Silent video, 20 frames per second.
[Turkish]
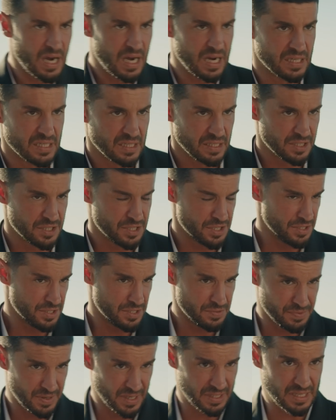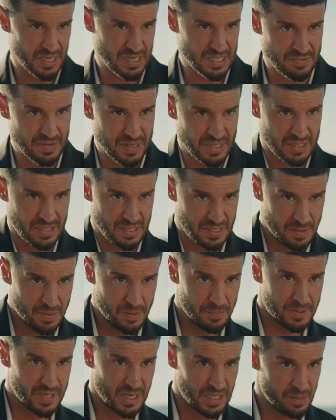Arkadaşınız Fırat Ayaz verdi de,
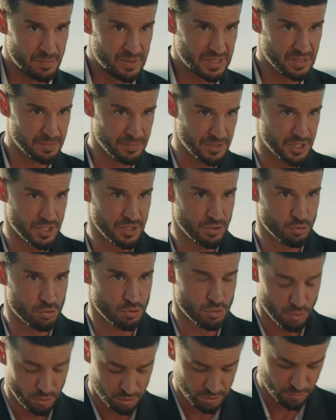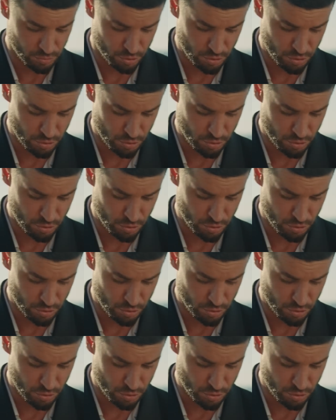tamam mı? Kalamadığım için de üzgün olduğumu